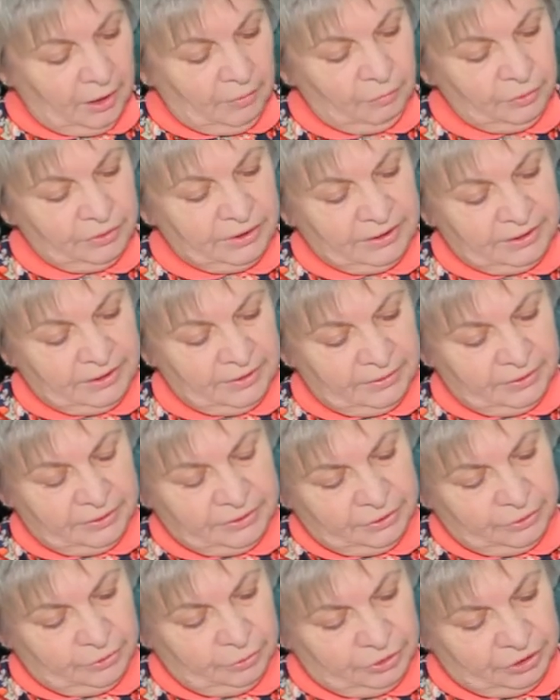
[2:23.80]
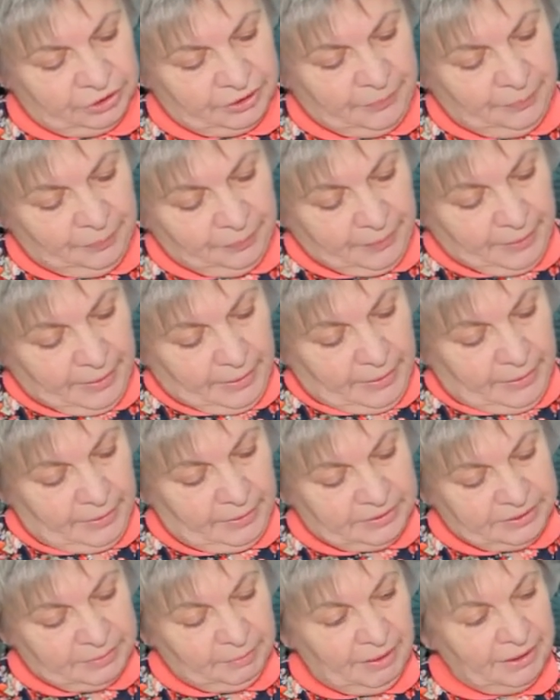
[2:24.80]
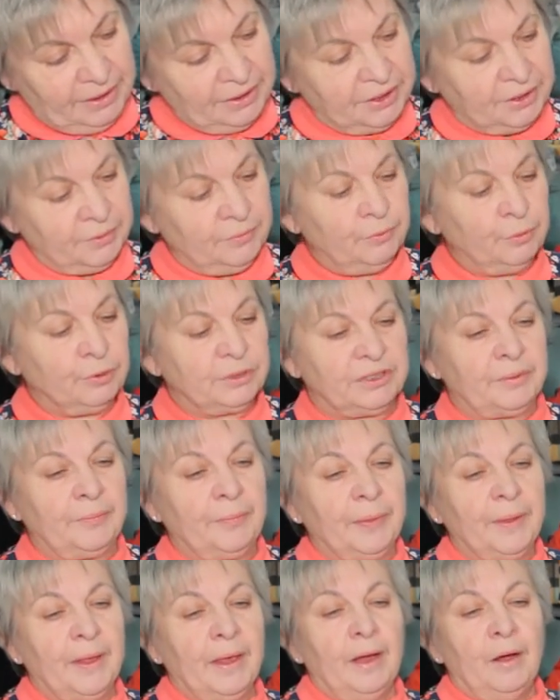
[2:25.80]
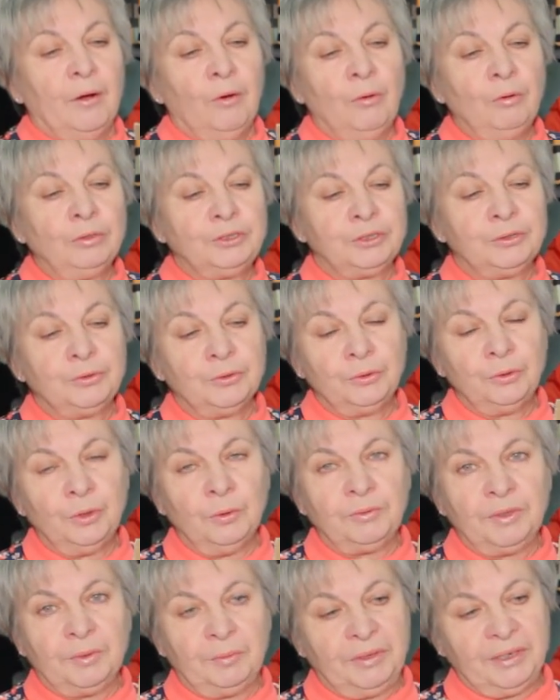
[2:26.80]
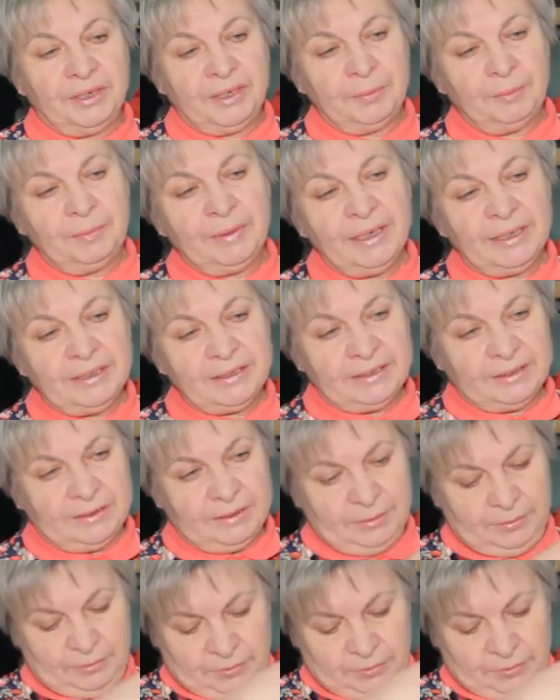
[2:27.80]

вот такие как когтеточки э, с маленьким ворсом – очень удобно прикрепляется,